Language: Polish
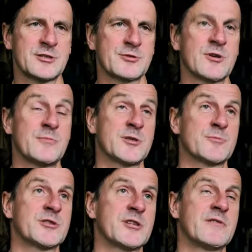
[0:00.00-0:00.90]
które mi się
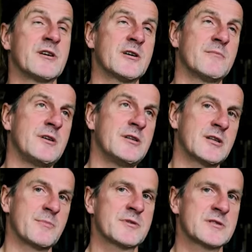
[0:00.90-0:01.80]
przytrafiają, i na tej
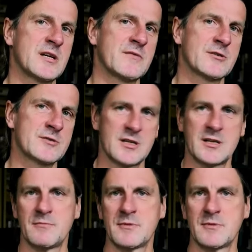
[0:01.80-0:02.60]
podstawie oceniam,